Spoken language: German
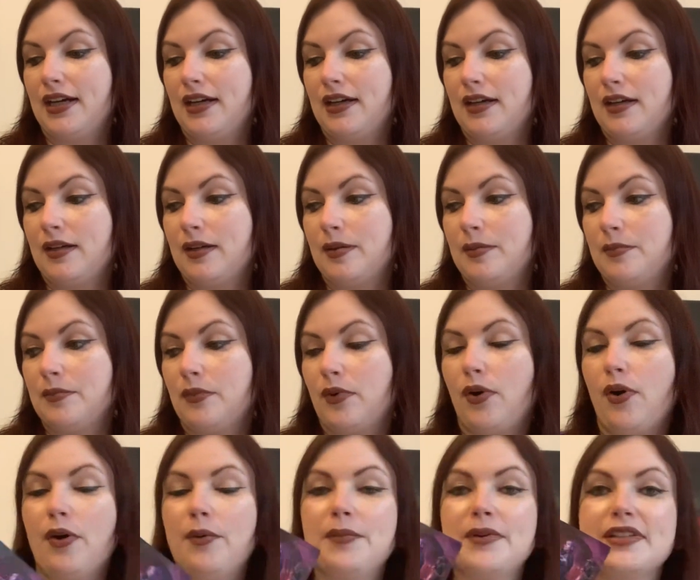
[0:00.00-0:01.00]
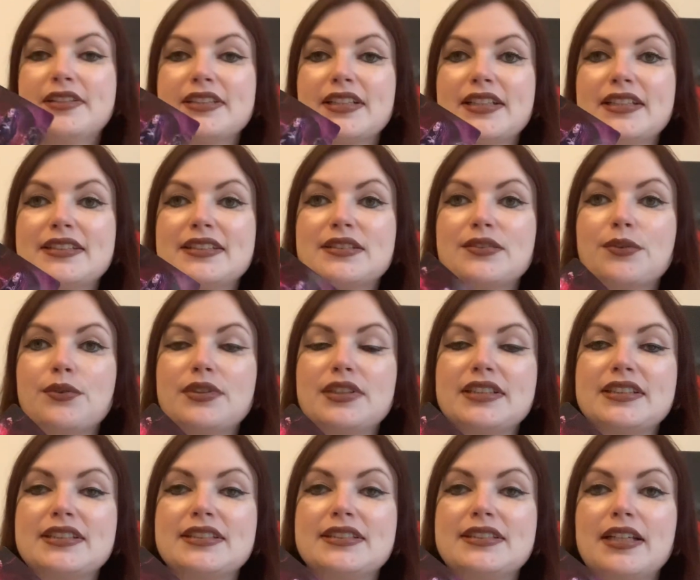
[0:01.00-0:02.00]
Ähm, Hermit ist so
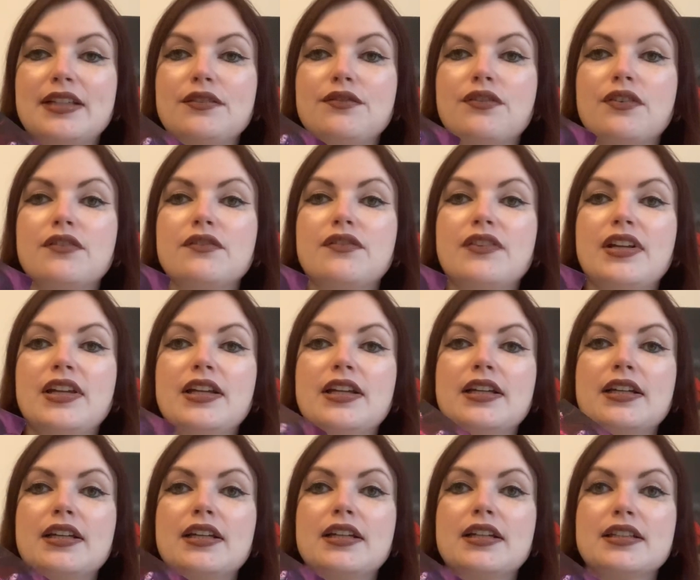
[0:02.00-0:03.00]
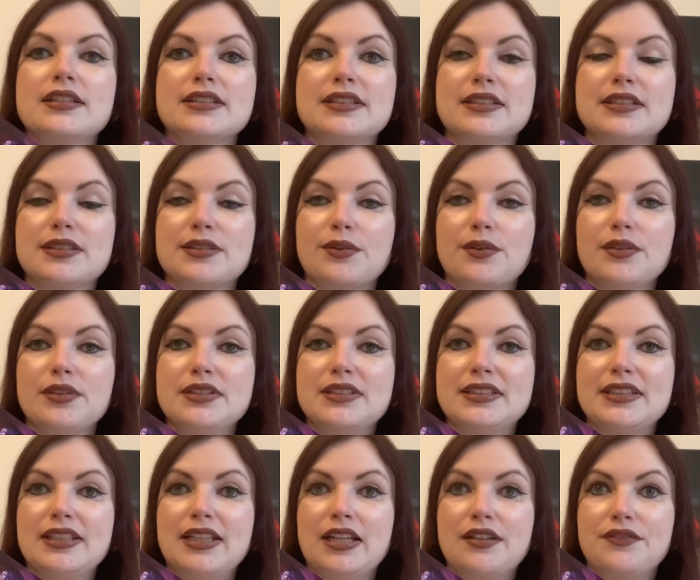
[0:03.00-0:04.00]
dieses Ding von wegen sich
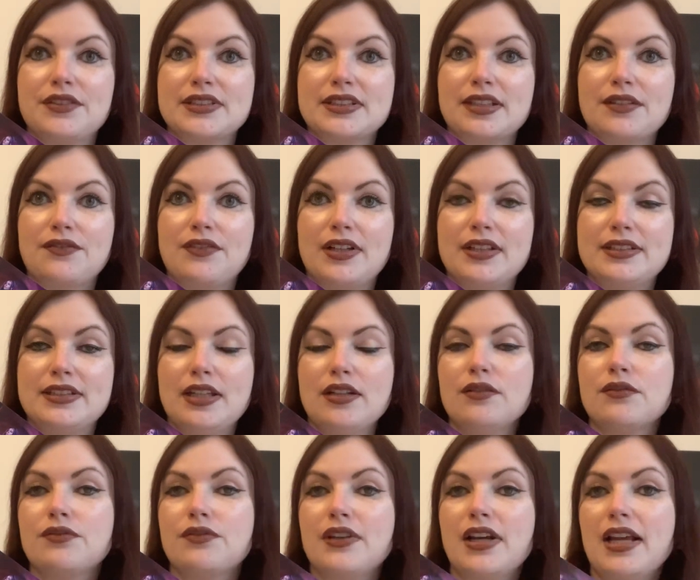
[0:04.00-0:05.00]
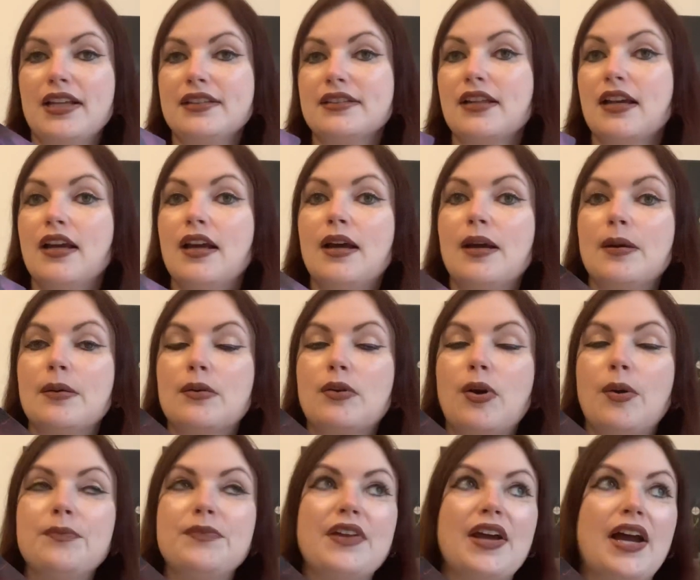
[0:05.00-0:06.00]
zurückziehen, etwas reflektieren und vielleicht
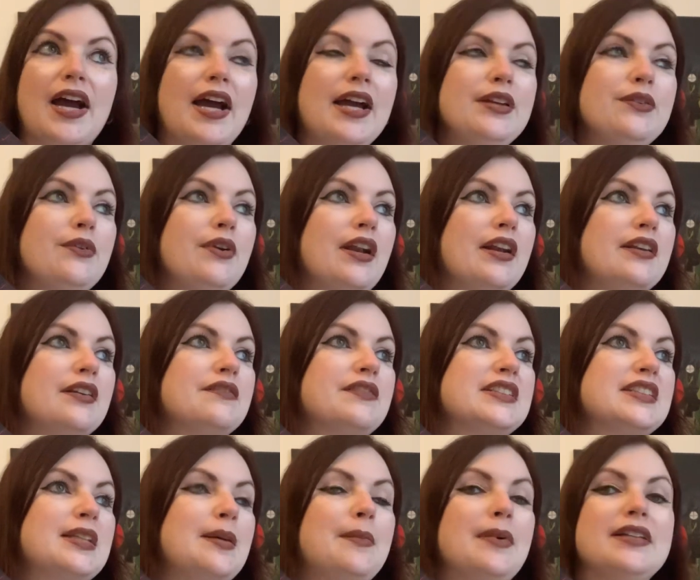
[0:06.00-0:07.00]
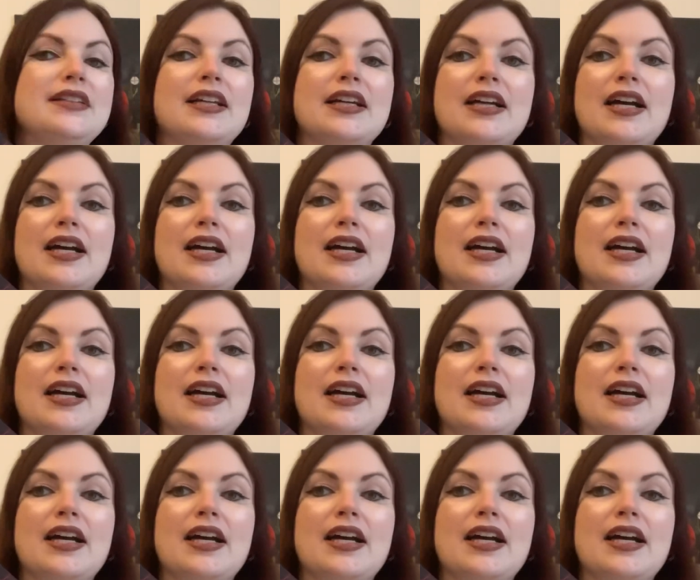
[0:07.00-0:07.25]
kommt der ein oder andere Wassermann, der